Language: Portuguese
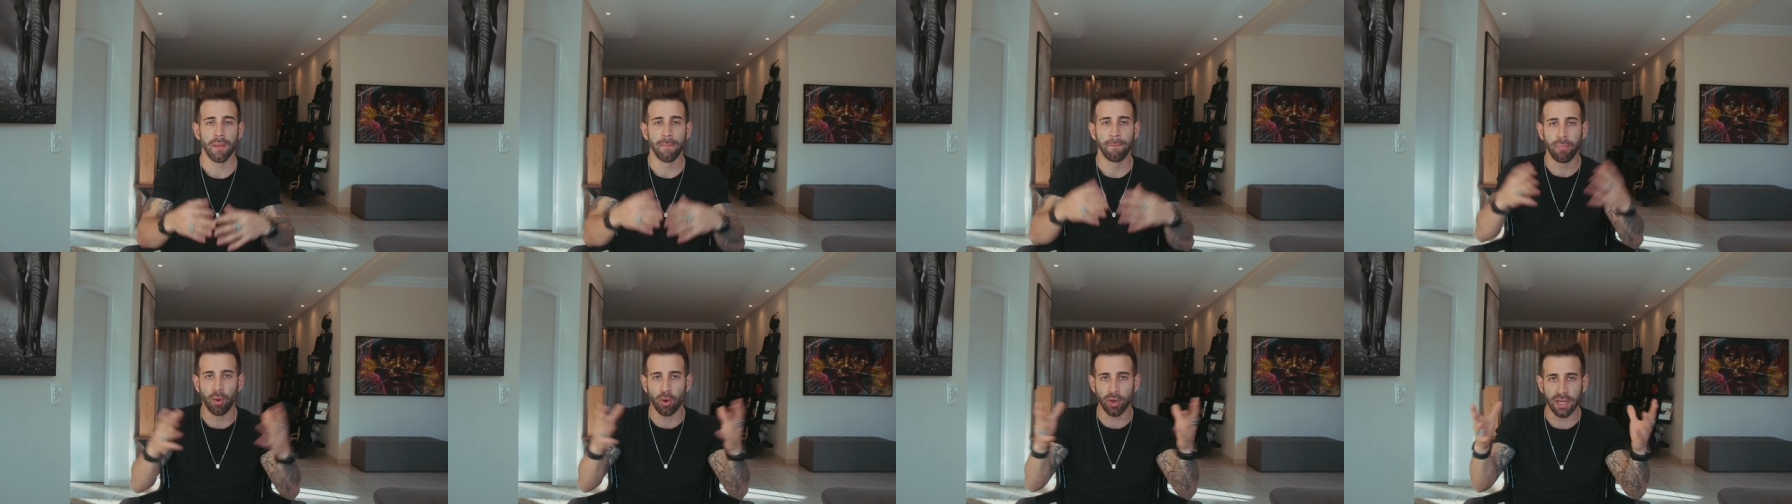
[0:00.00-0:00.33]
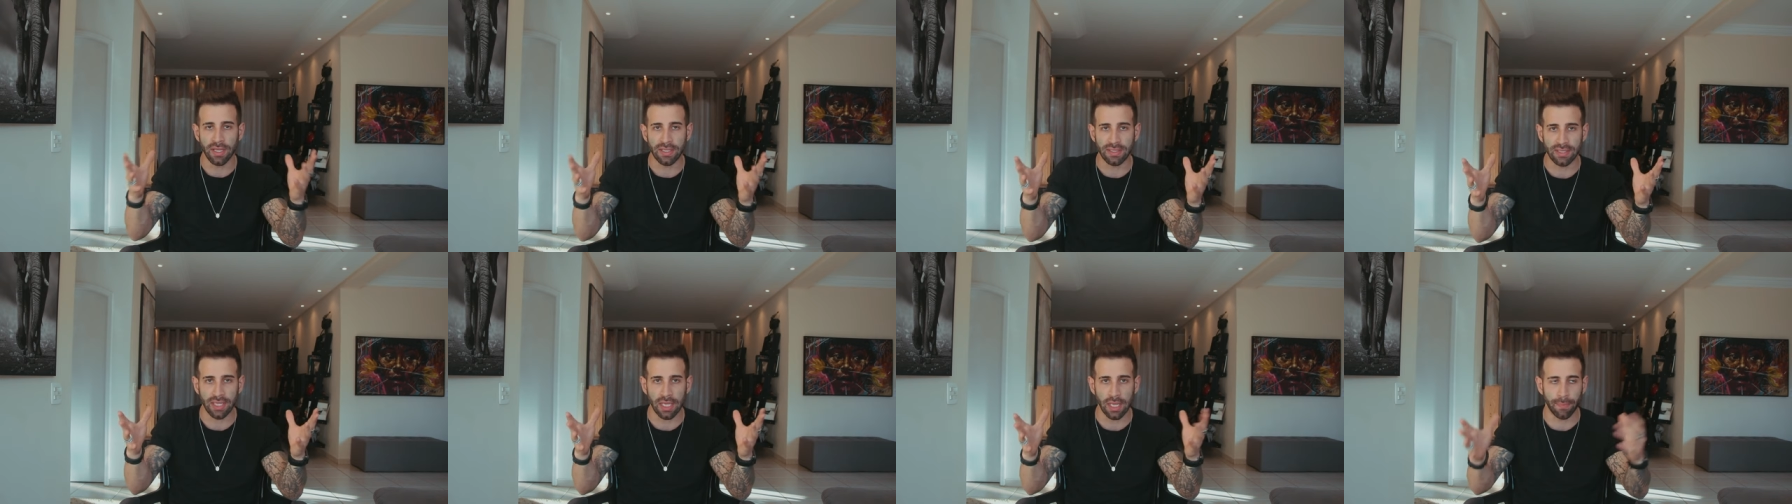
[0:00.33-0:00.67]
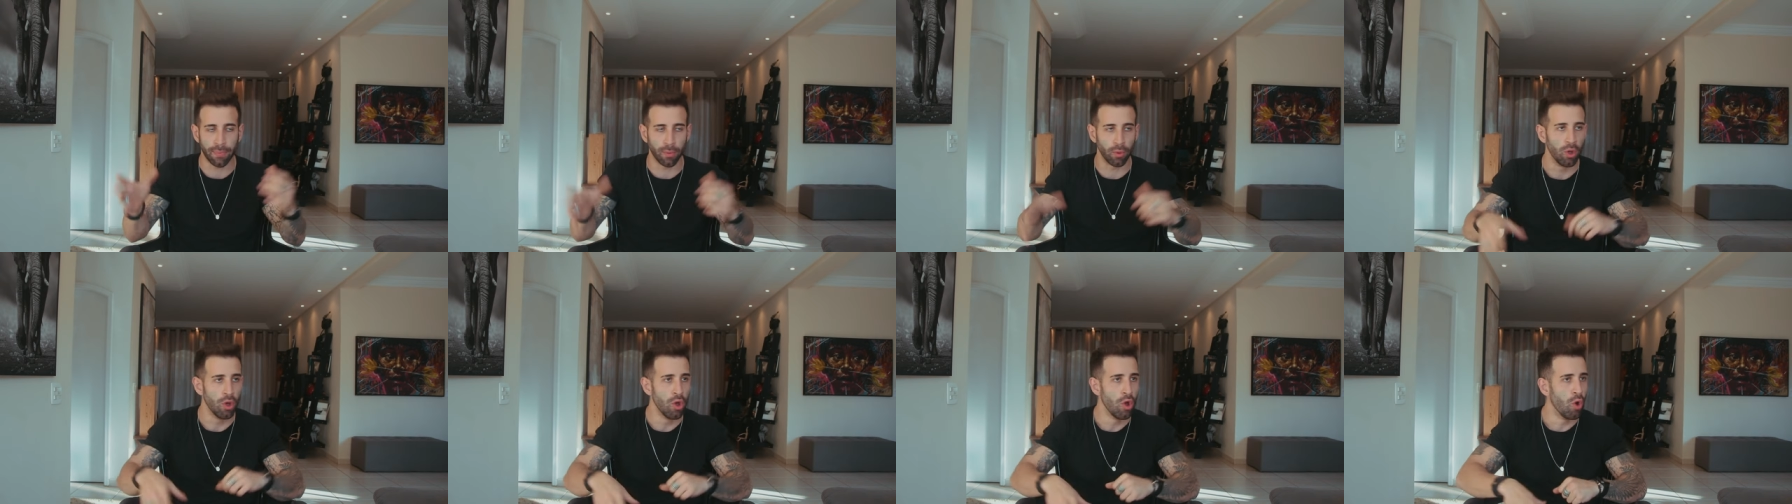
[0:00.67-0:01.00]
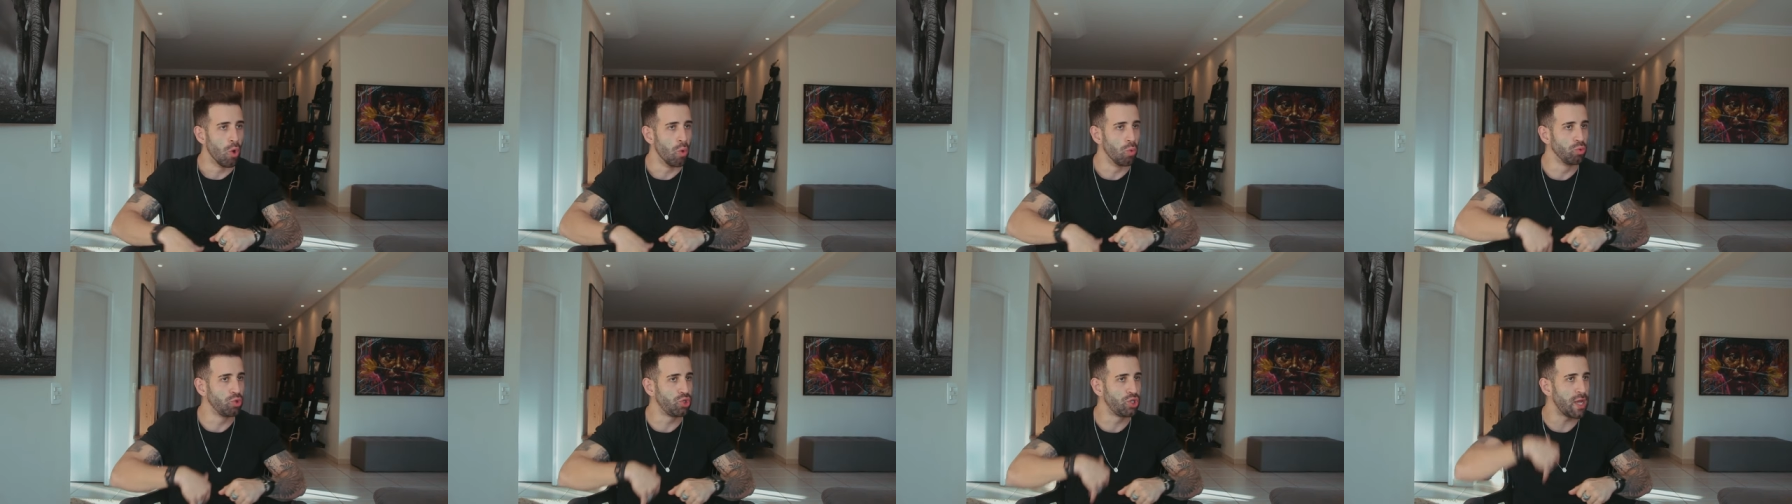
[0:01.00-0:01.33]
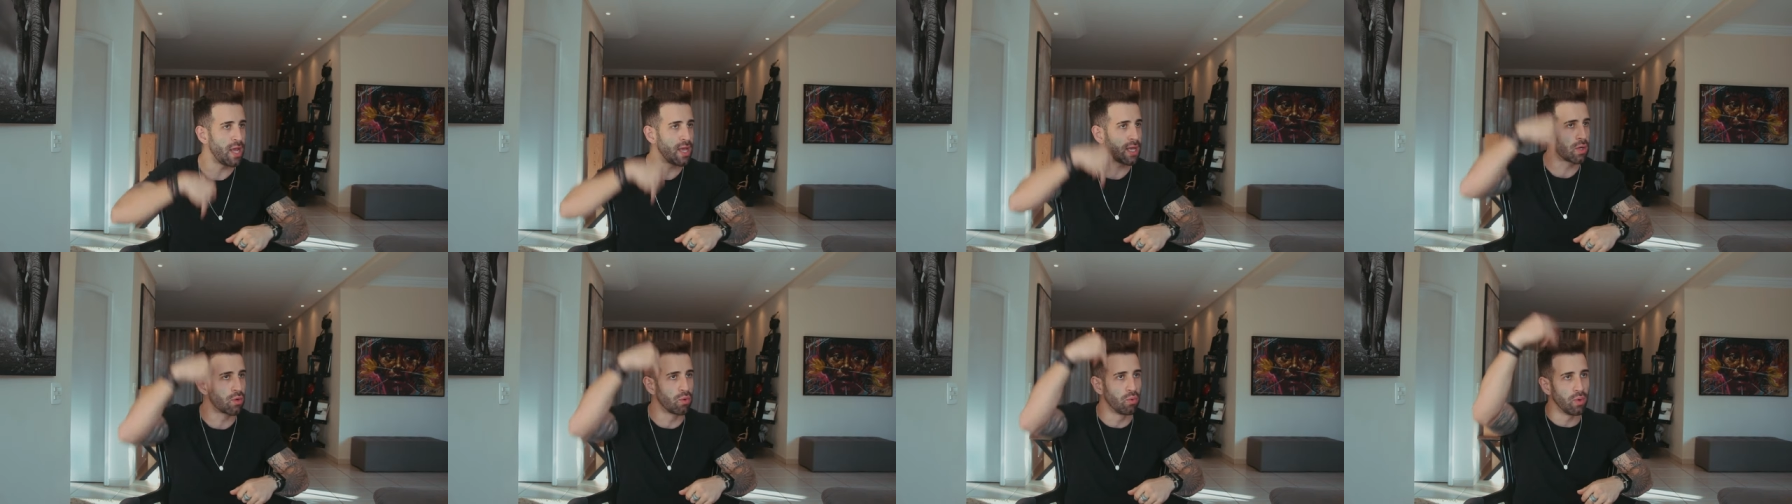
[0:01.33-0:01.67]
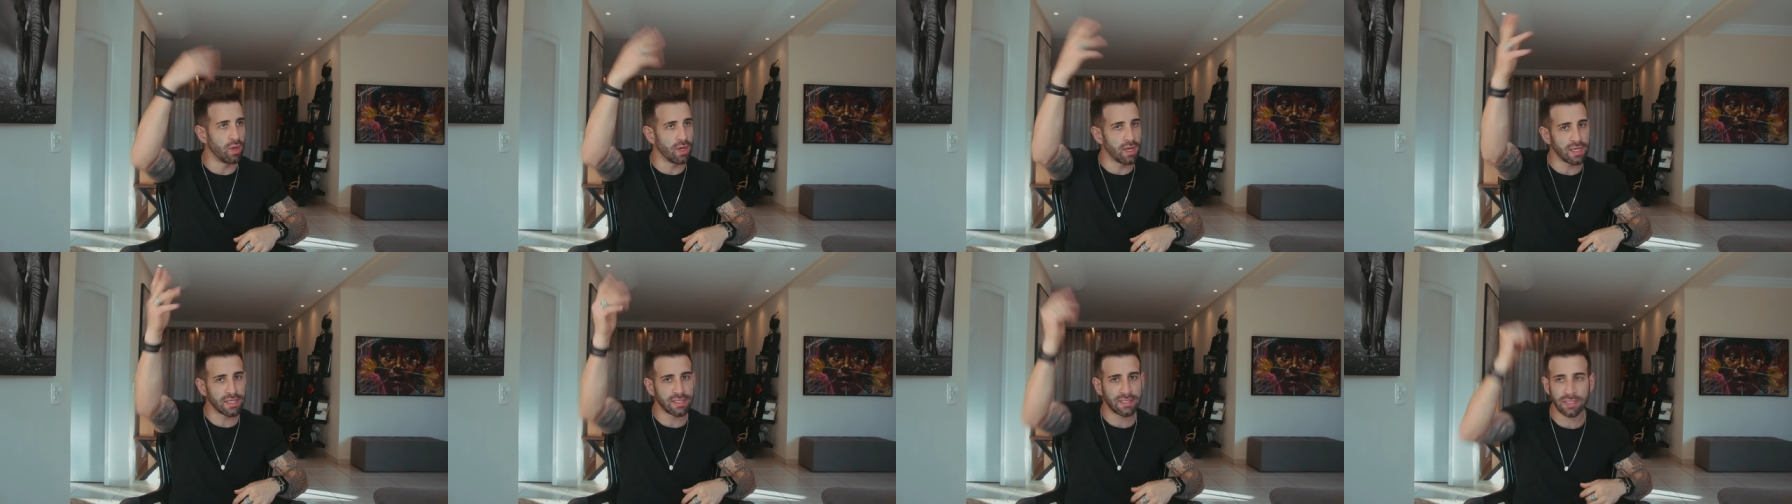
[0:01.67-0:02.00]
Por exemplo, um Jack
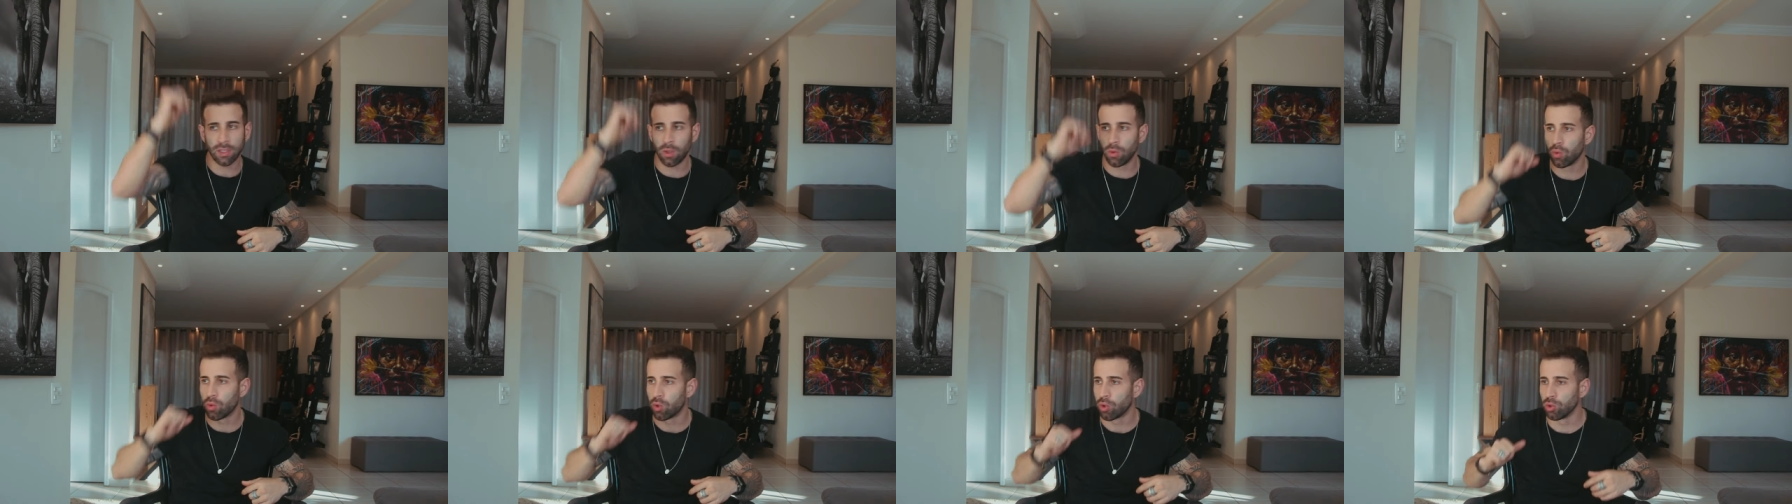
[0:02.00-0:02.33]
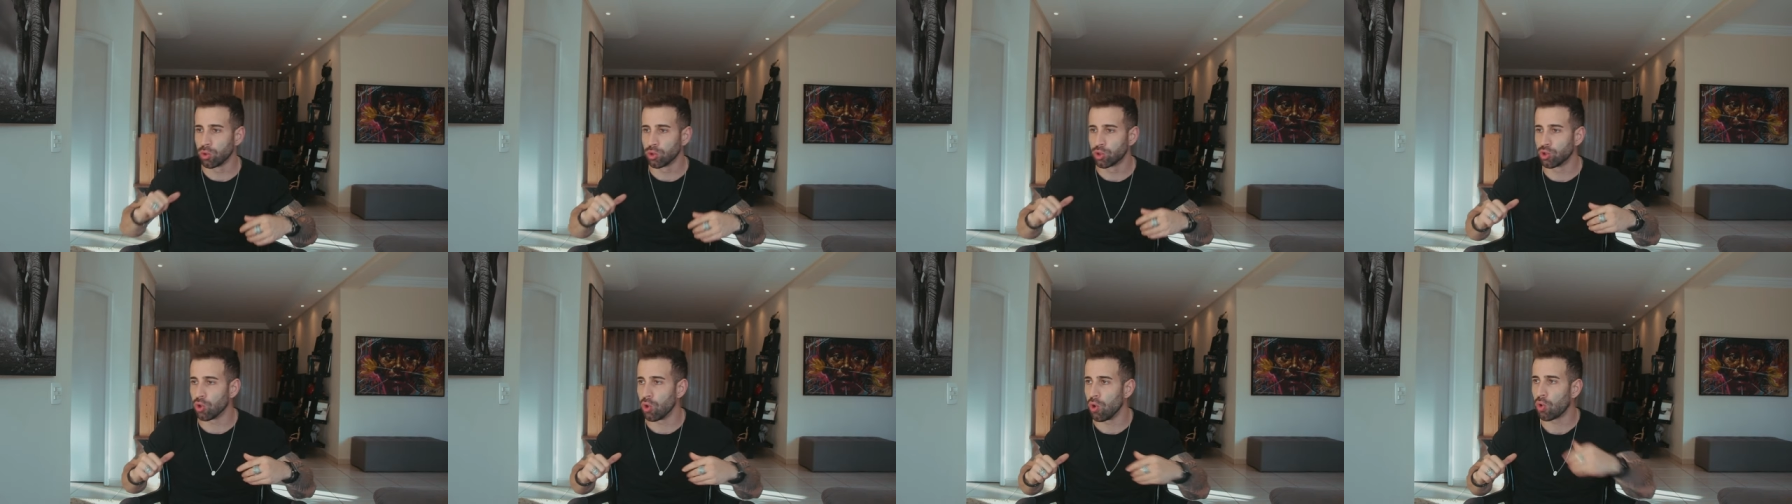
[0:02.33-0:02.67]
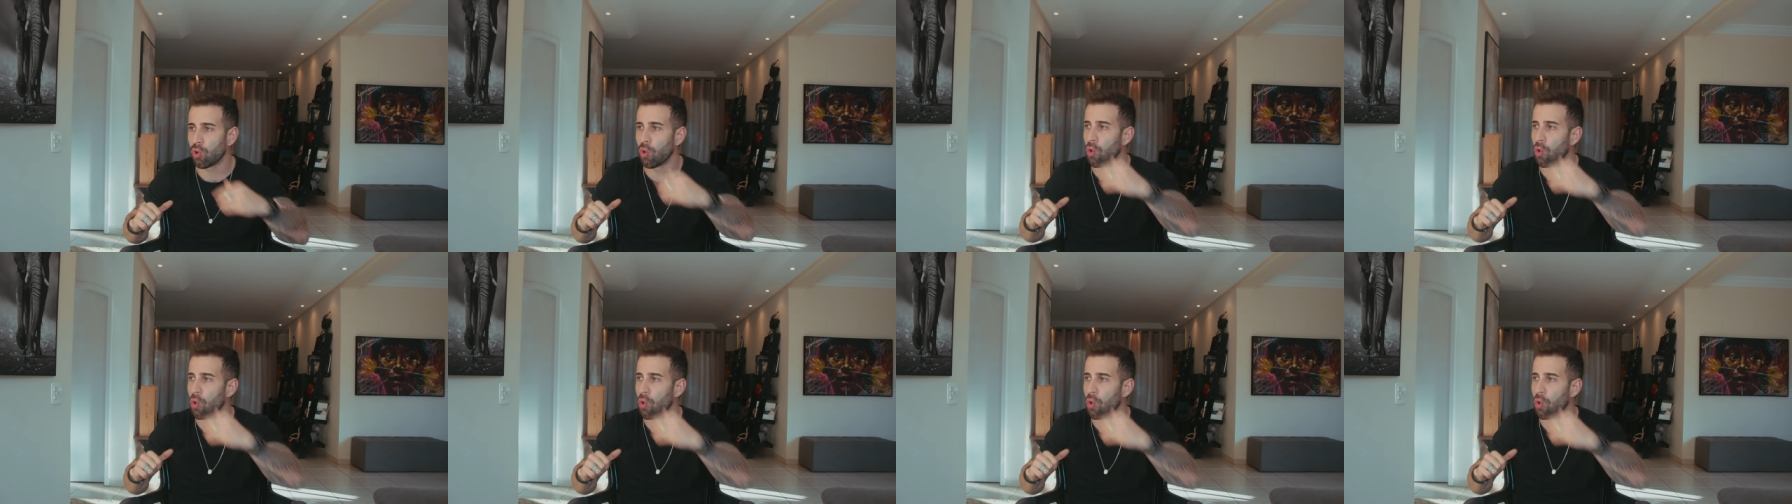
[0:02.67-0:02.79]
Russell cruzou